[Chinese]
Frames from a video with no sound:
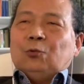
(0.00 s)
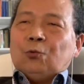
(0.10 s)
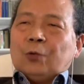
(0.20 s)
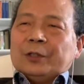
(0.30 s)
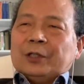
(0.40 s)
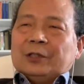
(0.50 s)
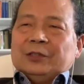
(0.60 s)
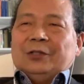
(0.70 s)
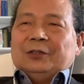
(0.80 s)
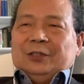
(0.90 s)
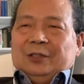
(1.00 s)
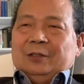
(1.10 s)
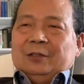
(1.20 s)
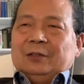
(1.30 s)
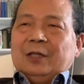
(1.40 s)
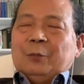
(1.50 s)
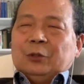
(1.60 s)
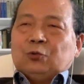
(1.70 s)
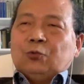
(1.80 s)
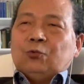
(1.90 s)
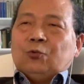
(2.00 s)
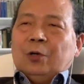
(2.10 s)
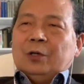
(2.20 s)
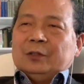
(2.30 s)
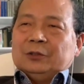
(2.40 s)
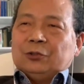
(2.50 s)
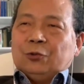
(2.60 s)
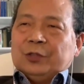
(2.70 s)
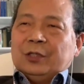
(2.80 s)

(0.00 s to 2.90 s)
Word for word: 如果要调解，那么中国首